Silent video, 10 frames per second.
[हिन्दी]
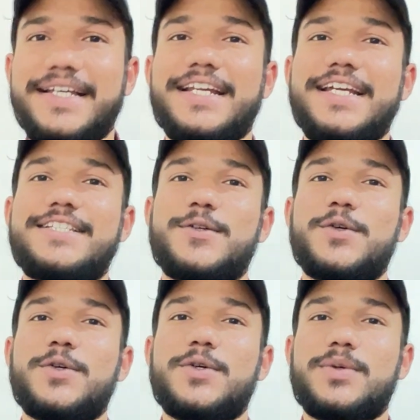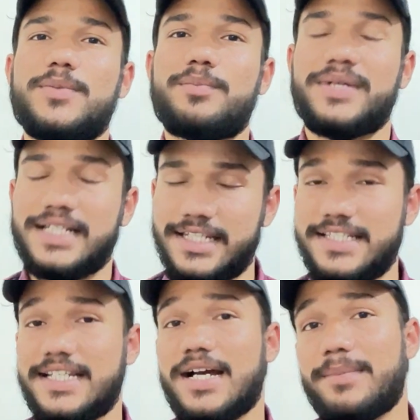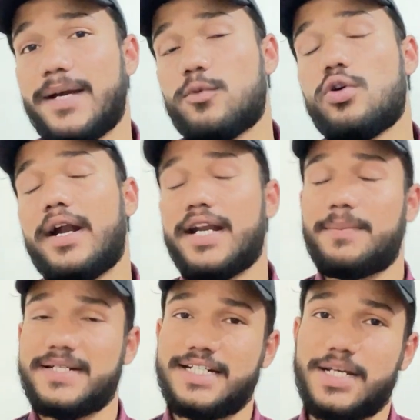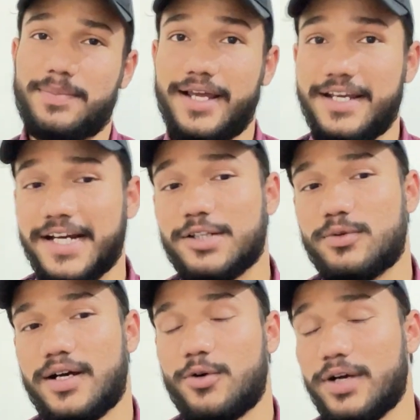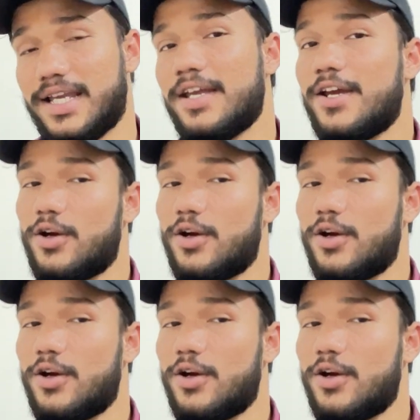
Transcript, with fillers: करके ज़रूर बता दीजिएगा मैं आपको 100 परसेंट रिप्लाई कर दूंगा ओके